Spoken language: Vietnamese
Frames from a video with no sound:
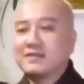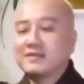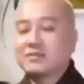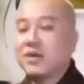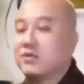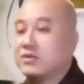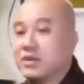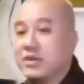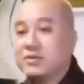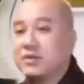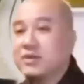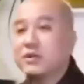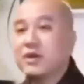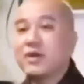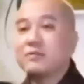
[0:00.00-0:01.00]
Có nhiều
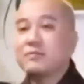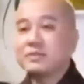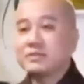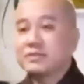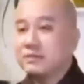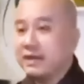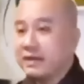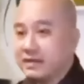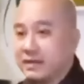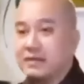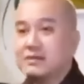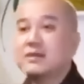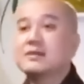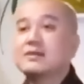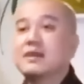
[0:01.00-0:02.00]
đó thôi mà sư bà
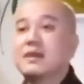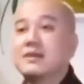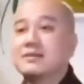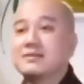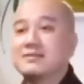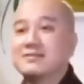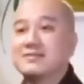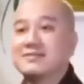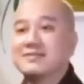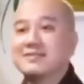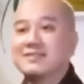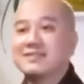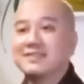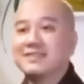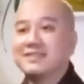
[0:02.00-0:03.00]
nhớ tới giờ.
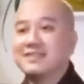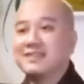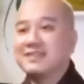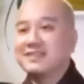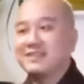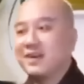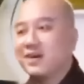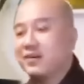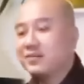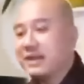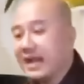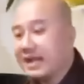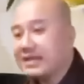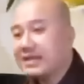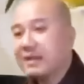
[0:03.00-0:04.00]
Rồi hôm
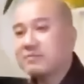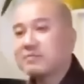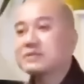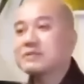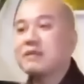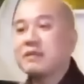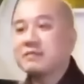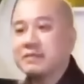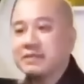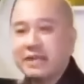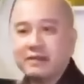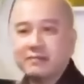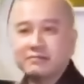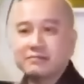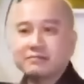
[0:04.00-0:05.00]
nãy gặp sư bà mới
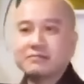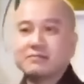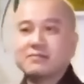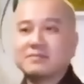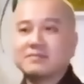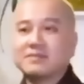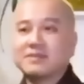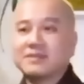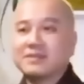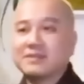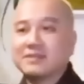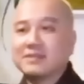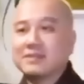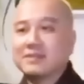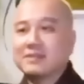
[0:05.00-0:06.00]
nhắc.
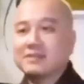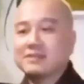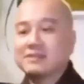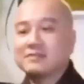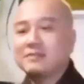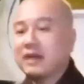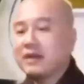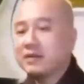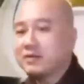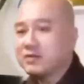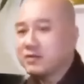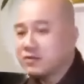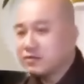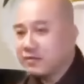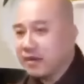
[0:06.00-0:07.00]
Sư bà nói
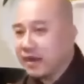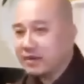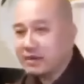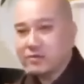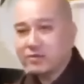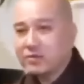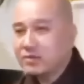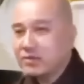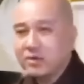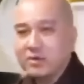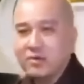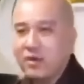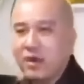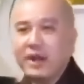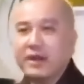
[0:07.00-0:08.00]
tôi về tôi cứ
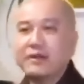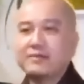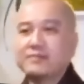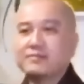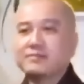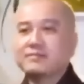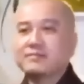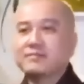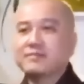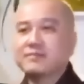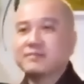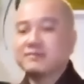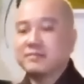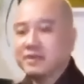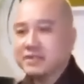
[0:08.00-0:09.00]
nói hoài
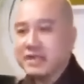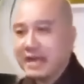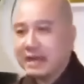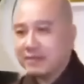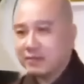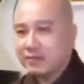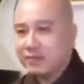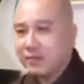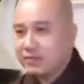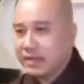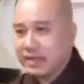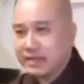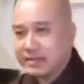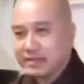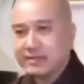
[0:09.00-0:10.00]
việc làm của một
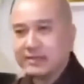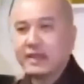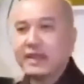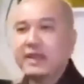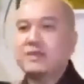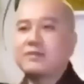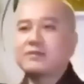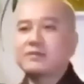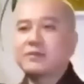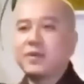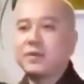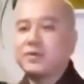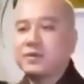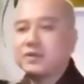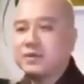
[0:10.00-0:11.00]
thầy tỳ kheo
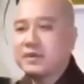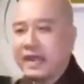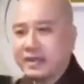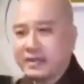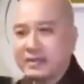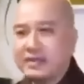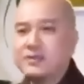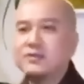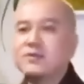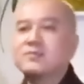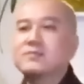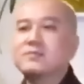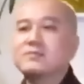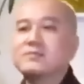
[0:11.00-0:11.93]
đối với hàng ni chúng.